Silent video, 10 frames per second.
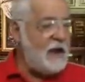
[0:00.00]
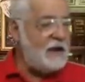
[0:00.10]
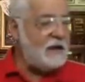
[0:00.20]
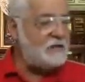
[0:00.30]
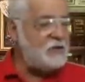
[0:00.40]
a
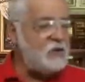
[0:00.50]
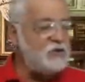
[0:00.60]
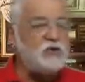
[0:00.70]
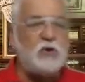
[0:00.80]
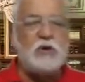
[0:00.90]
las
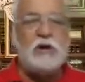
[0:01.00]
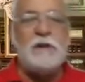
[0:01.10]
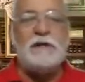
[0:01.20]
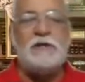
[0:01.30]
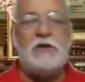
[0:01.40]
8 y
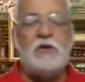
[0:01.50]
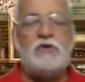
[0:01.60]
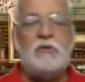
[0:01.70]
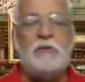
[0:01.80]
28